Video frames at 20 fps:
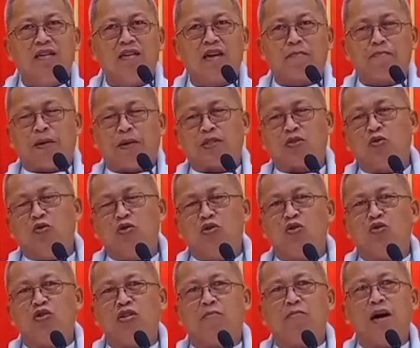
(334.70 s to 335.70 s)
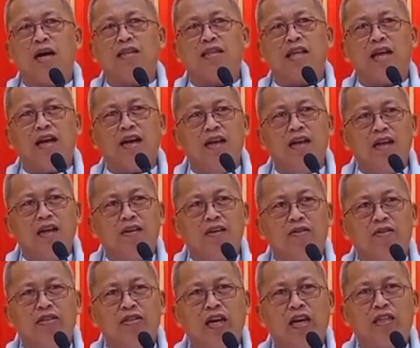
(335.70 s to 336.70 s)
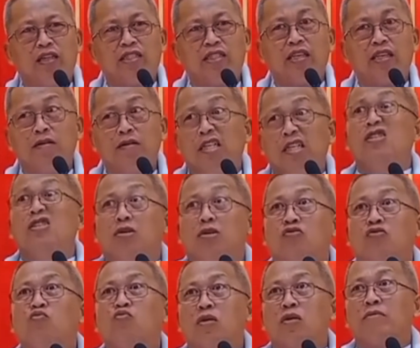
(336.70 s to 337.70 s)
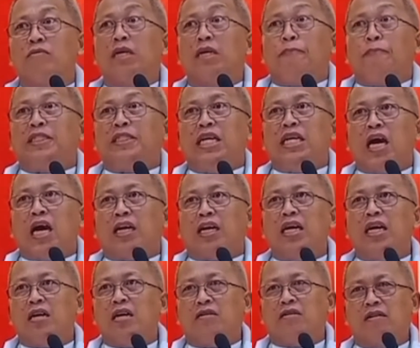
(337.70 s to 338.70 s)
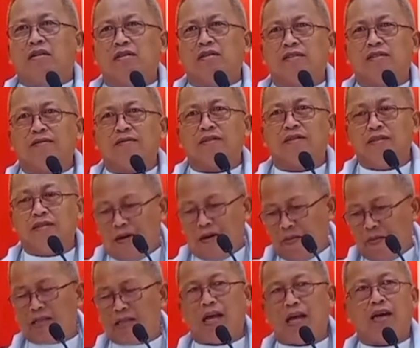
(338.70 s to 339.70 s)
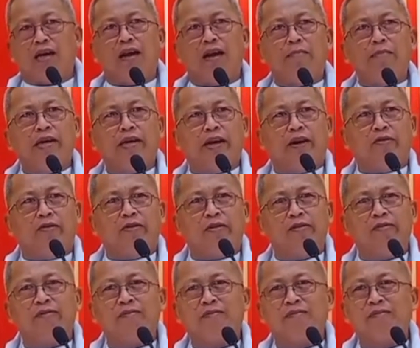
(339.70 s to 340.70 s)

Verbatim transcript: Nagpasoso sa bata, unya sige, ikaw ikaw pistiha ka diha. Ni ang bata ang naminaw.